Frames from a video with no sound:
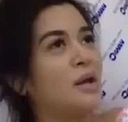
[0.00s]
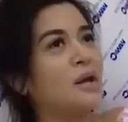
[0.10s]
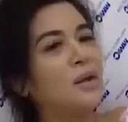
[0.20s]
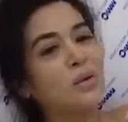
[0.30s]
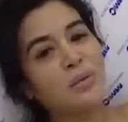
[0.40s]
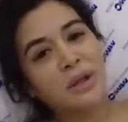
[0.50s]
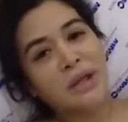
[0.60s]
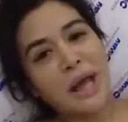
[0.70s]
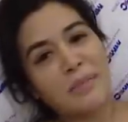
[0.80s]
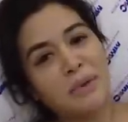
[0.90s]
I didn't know what
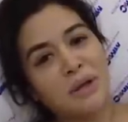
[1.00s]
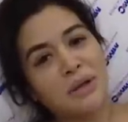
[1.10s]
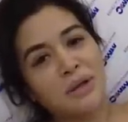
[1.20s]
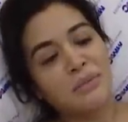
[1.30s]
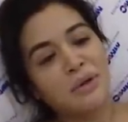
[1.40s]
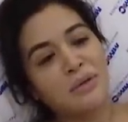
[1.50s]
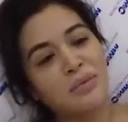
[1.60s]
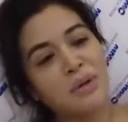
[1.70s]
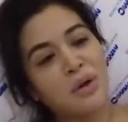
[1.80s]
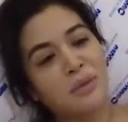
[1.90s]
happened, but
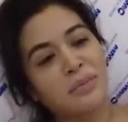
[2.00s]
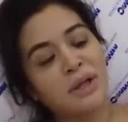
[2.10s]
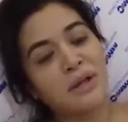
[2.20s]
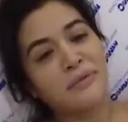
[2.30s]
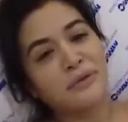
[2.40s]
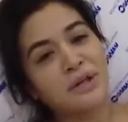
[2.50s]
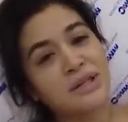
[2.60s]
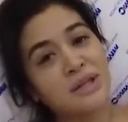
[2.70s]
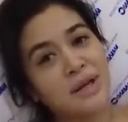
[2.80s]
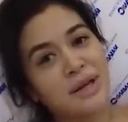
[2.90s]
we opted na for
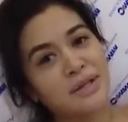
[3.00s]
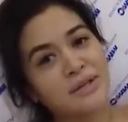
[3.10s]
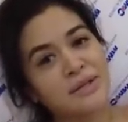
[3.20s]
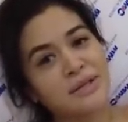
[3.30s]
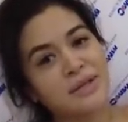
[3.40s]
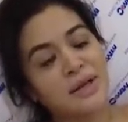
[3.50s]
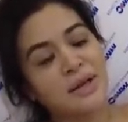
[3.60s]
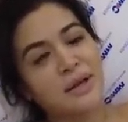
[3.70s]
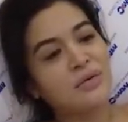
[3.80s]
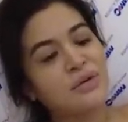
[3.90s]
CS
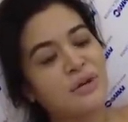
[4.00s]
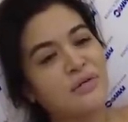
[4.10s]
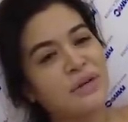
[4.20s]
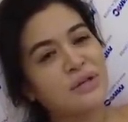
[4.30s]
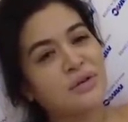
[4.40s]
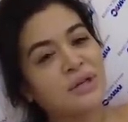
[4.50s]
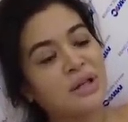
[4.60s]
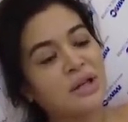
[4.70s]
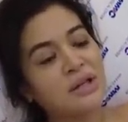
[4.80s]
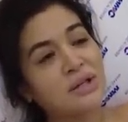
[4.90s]
kasi yung cervix ko
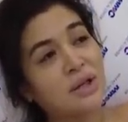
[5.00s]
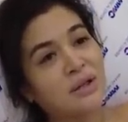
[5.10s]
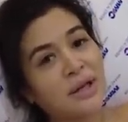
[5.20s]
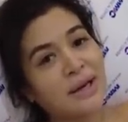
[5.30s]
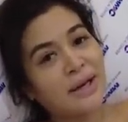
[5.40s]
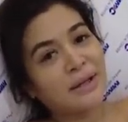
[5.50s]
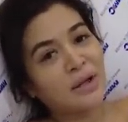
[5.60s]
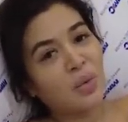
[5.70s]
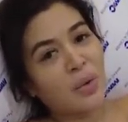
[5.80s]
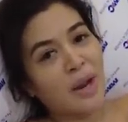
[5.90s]
talaga is not
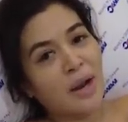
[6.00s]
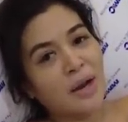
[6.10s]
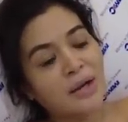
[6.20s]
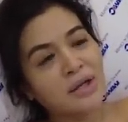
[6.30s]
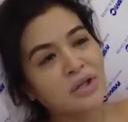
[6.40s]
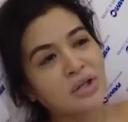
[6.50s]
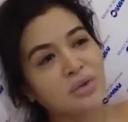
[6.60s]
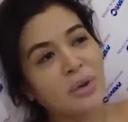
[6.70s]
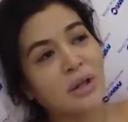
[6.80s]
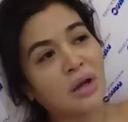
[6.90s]
dilating well. It just
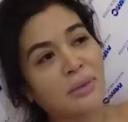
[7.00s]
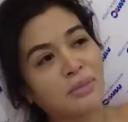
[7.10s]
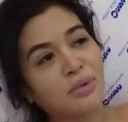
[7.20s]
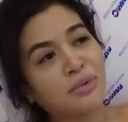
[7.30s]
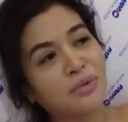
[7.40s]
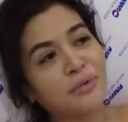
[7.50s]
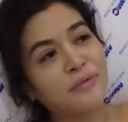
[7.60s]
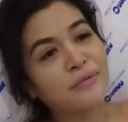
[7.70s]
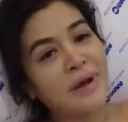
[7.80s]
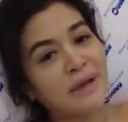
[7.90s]
went up to
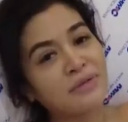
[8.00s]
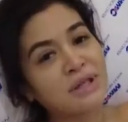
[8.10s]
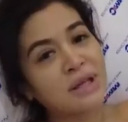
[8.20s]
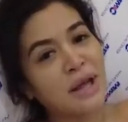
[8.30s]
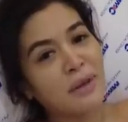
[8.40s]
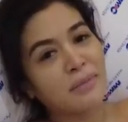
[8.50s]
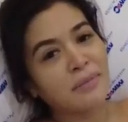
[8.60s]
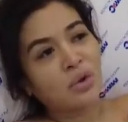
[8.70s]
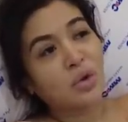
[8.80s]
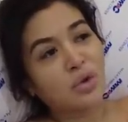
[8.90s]
5
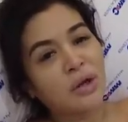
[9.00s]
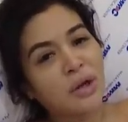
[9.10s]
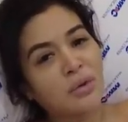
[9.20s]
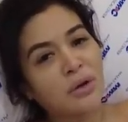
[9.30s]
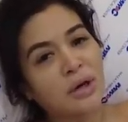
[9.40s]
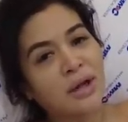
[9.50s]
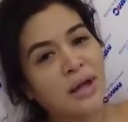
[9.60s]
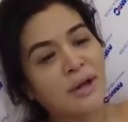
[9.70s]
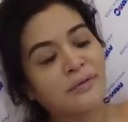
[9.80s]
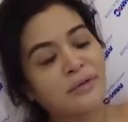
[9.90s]
cm. Todo na yon
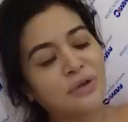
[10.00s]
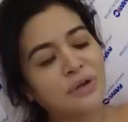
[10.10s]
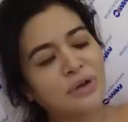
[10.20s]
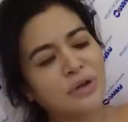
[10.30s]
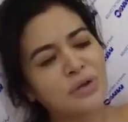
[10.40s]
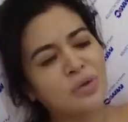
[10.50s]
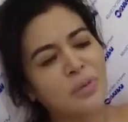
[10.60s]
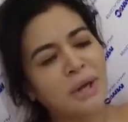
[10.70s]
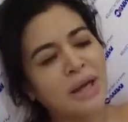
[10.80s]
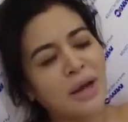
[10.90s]
after so
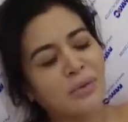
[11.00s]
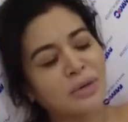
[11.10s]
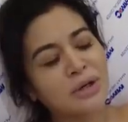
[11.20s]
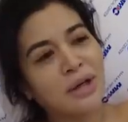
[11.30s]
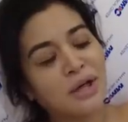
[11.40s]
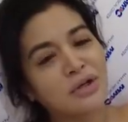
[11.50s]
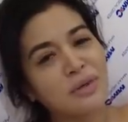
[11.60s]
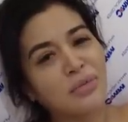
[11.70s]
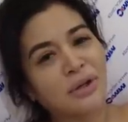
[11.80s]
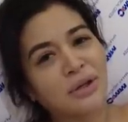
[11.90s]
many hours.
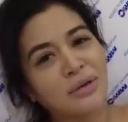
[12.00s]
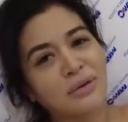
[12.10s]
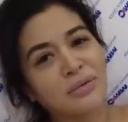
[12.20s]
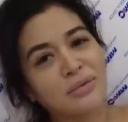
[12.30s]
Actually, more than